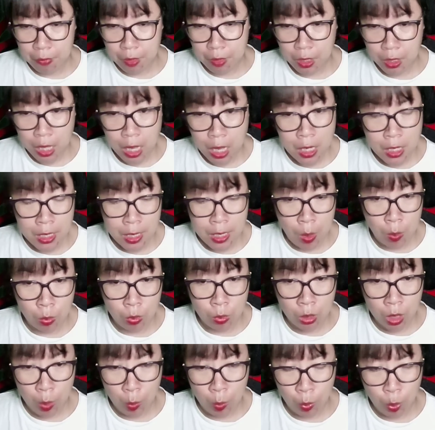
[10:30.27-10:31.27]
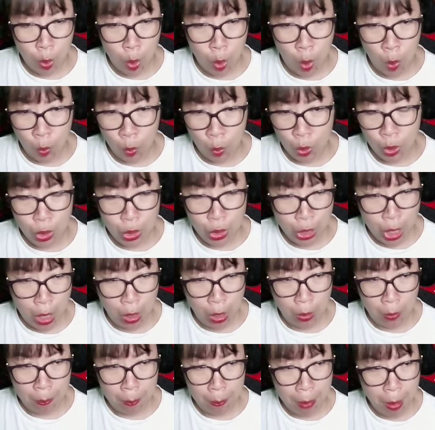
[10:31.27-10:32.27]
Thân rồng khổng lồ cuộn
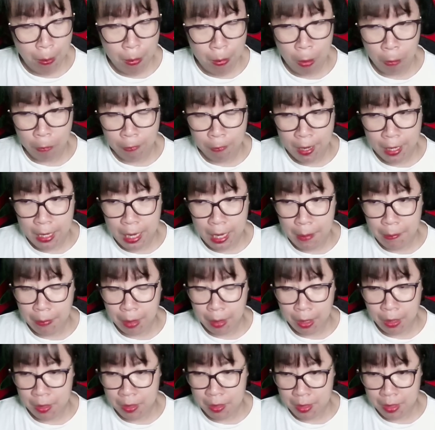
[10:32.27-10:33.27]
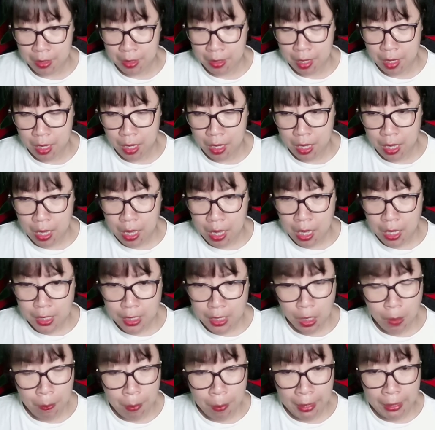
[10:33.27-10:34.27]
tròn, bao bọc Phan Lâm ở giữa.
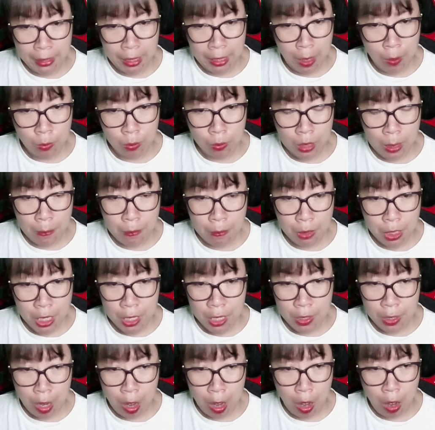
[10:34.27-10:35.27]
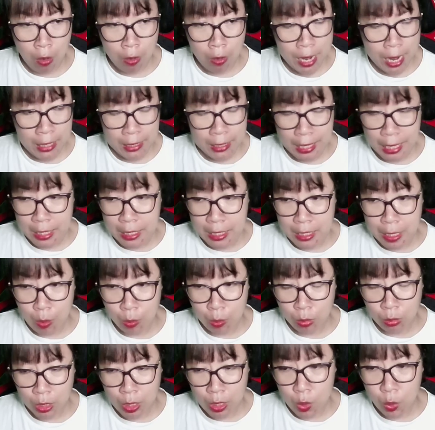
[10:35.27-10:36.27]
Sức mạnh long tâm trên đó đang nhanh
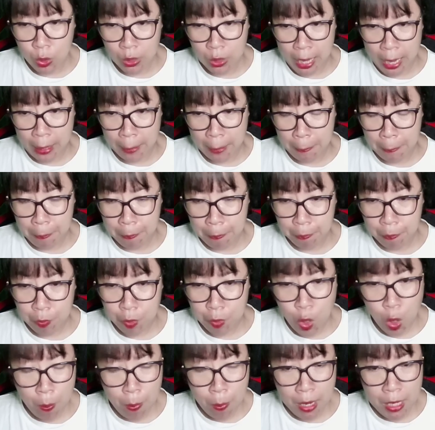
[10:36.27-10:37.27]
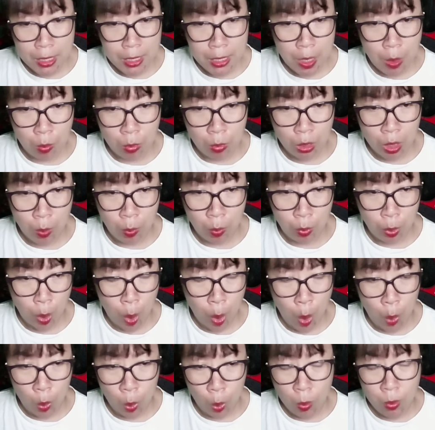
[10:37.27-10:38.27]
chóng tiêu tan. Đôi mắt rồng khổng
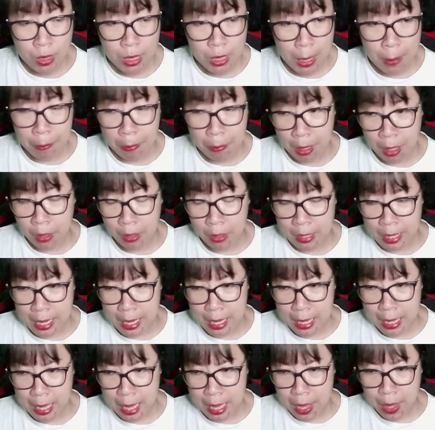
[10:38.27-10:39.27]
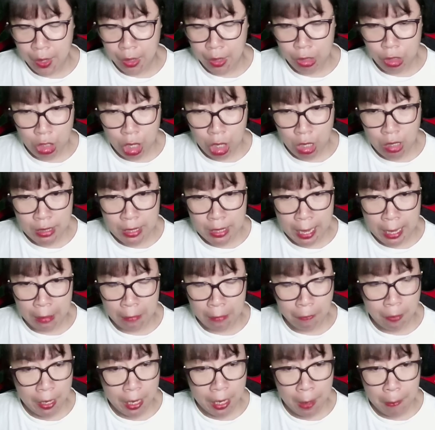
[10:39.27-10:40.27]
lồ cũng dần mờ đi, rõ
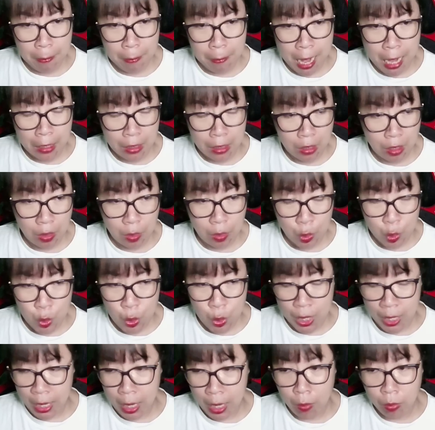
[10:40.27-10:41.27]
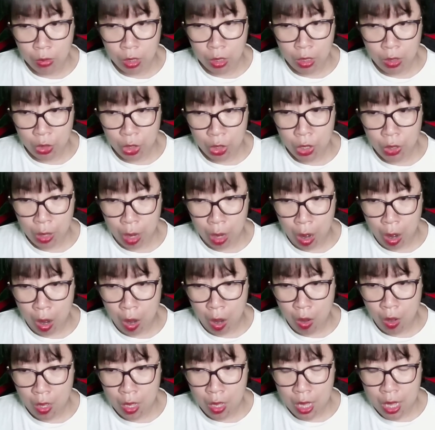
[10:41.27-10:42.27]
ràng Phan Lâm đã ngừng truyền long lực cho
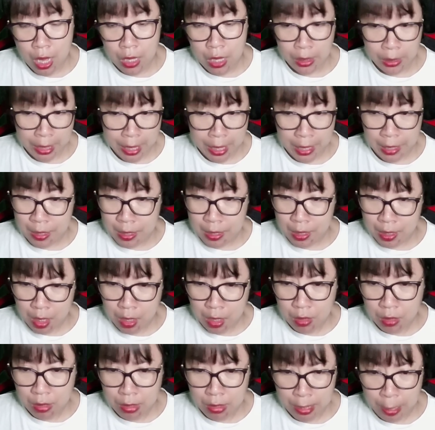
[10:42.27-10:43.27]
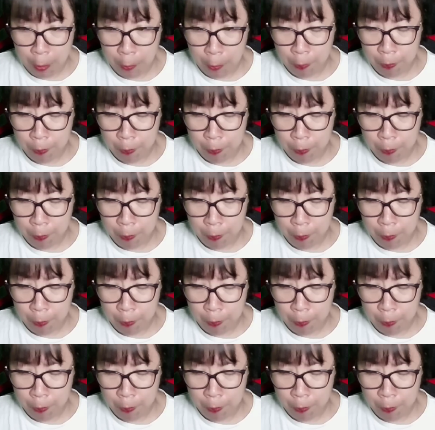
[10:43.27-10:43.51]
nó. Kiệt sức sao?